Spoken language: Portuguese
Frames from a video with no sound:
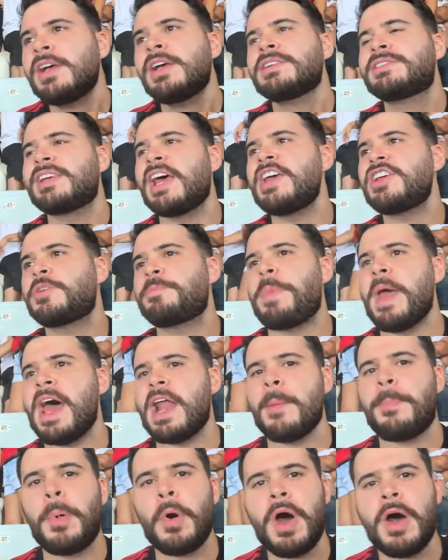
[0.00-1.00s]
você
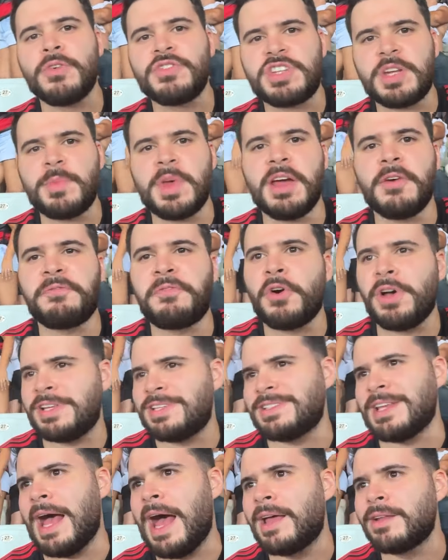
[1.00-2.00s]
espera, porra, um time
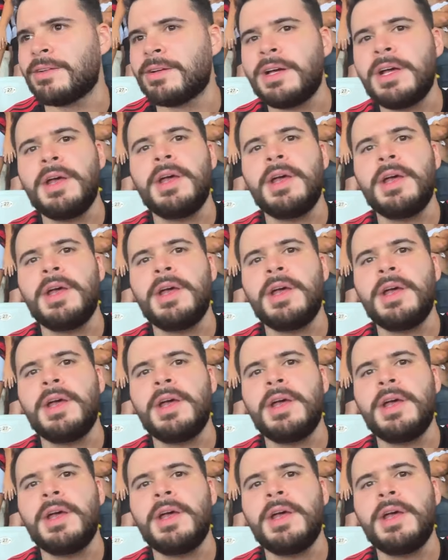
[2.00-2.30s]
reforçado.